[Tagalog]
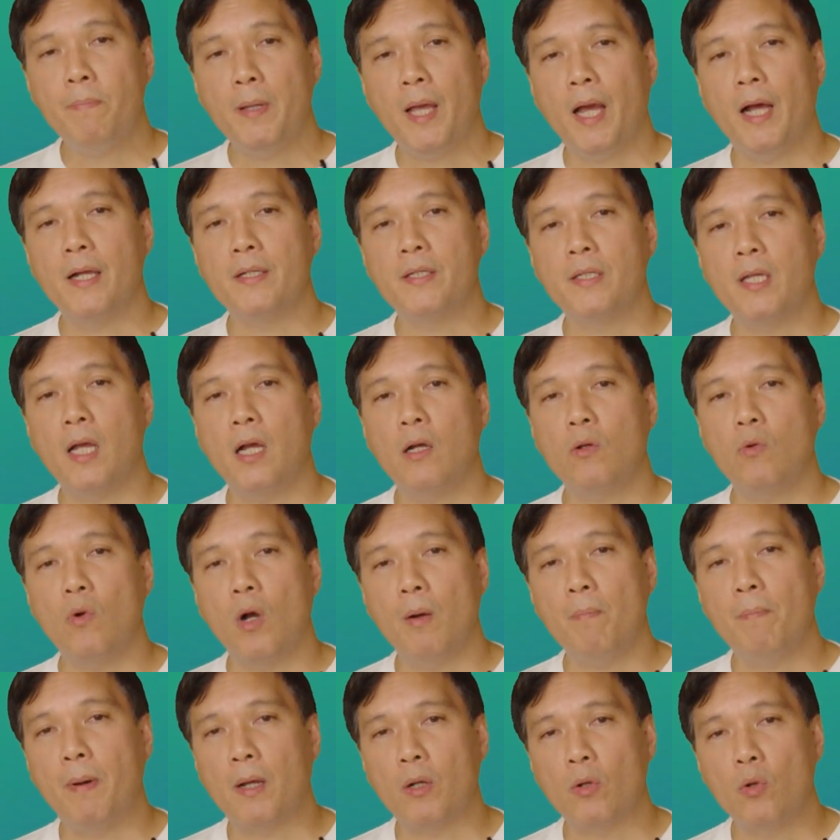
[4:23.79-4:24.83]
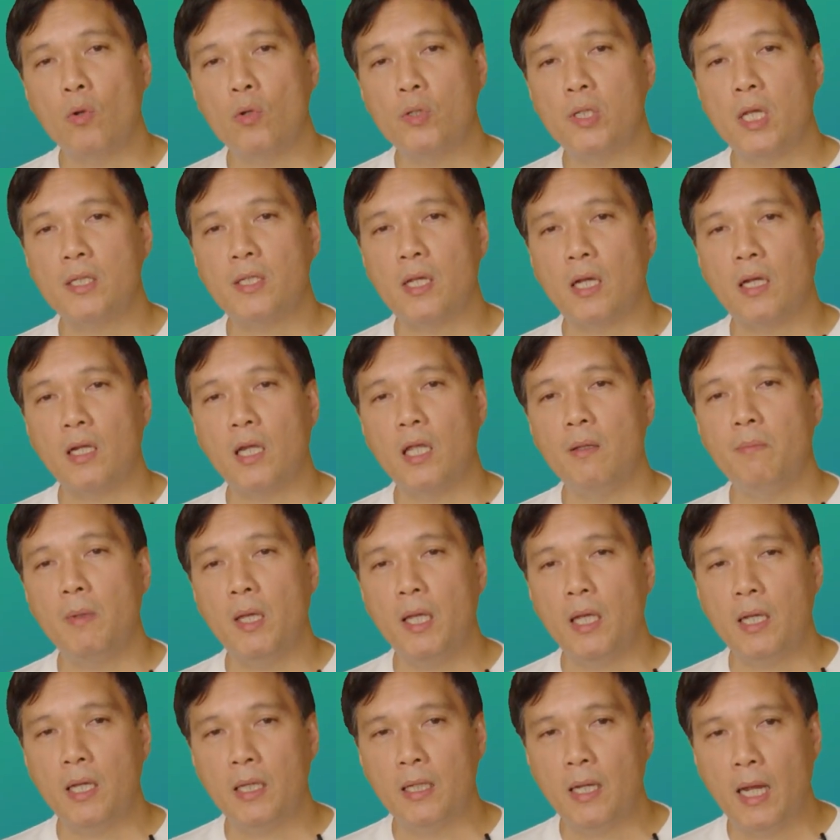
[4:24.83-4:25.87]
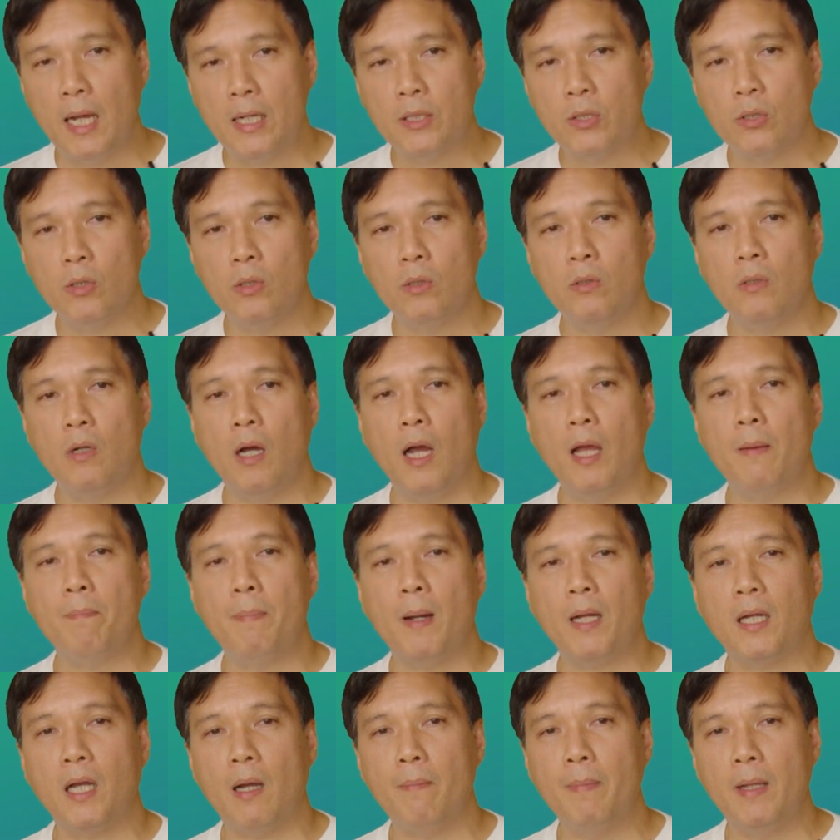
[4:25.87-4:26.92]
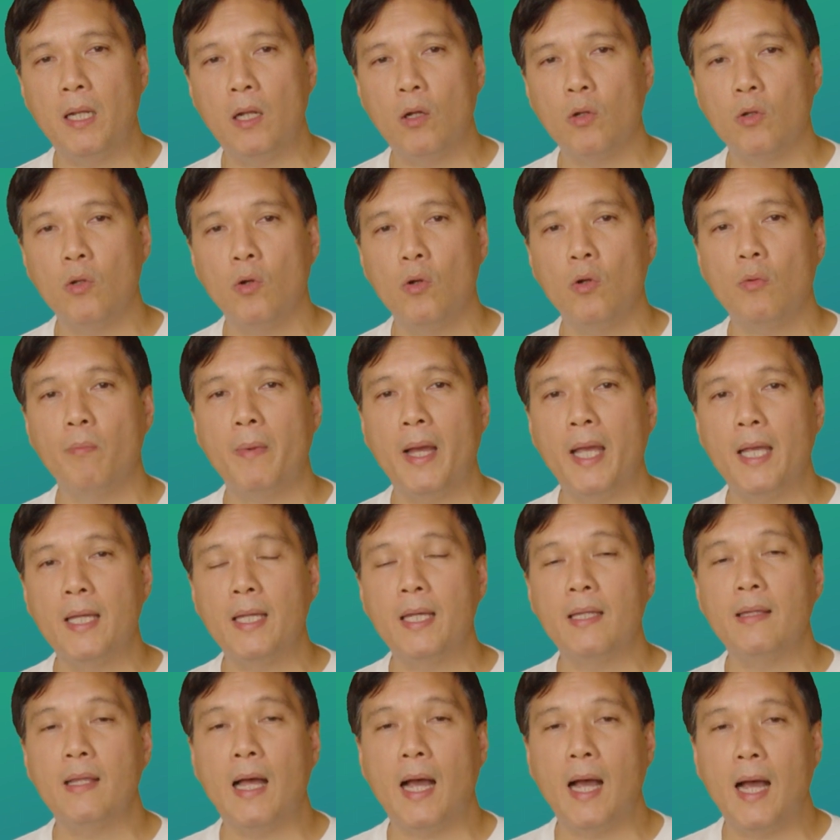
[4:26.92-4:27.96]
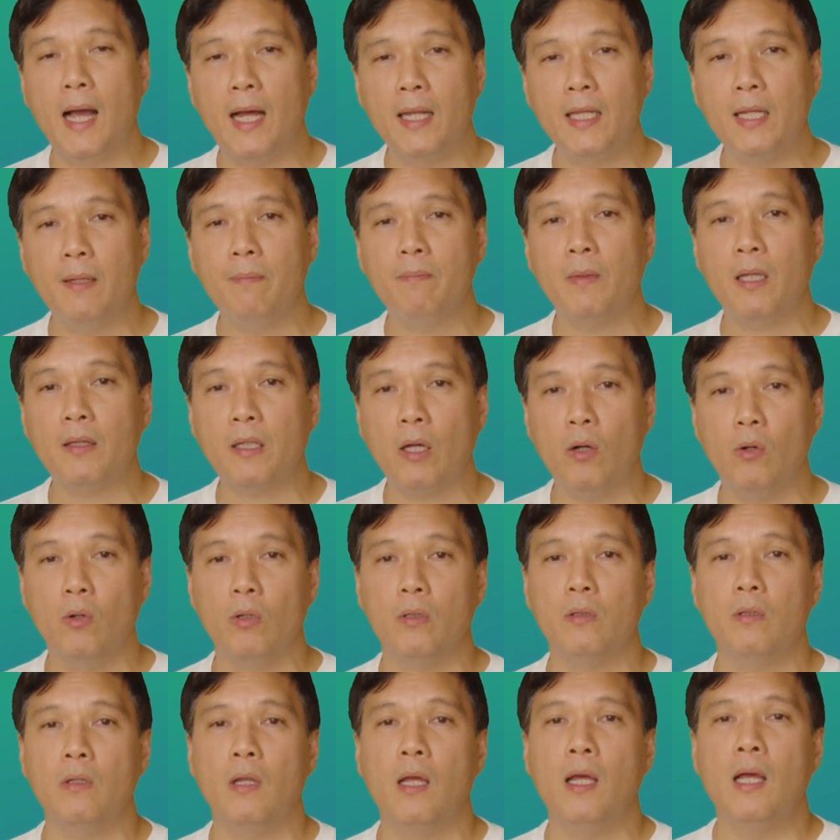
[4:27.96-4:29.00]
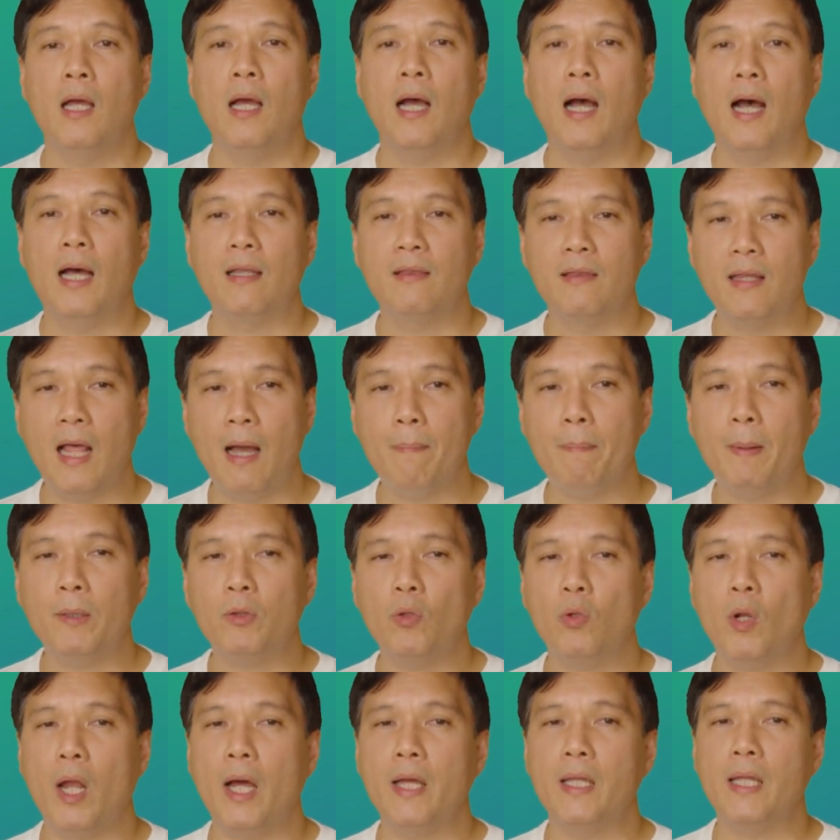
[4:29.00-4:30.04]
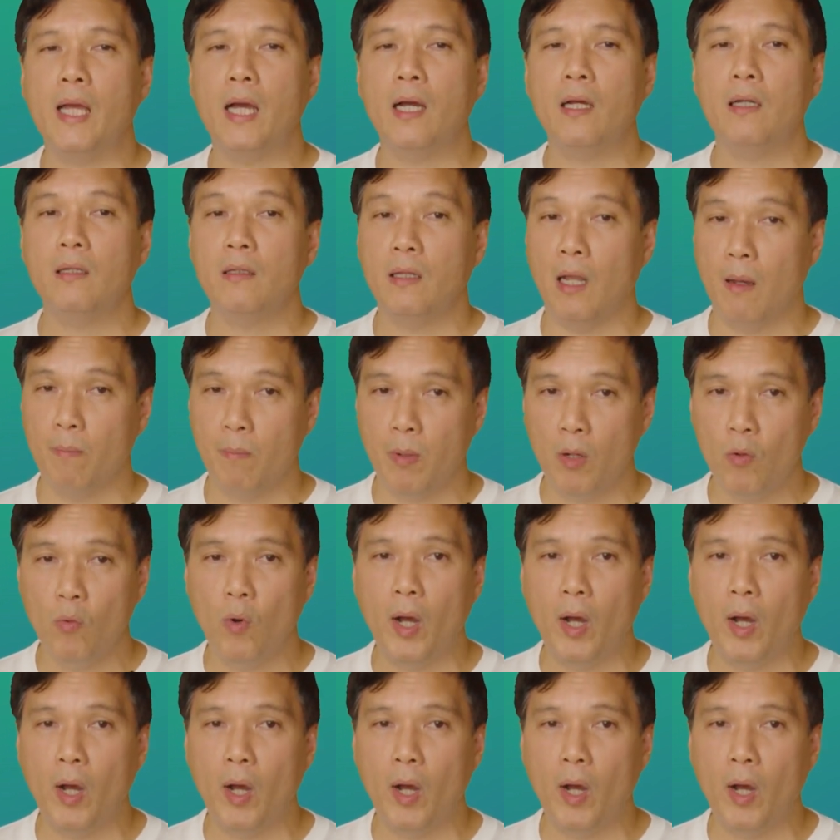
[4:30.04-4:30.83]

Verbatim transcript: piyansa kung ang parusa sa krimeng ikinaso ay pagkabilanggong mahigit anim na taon at napatunayang number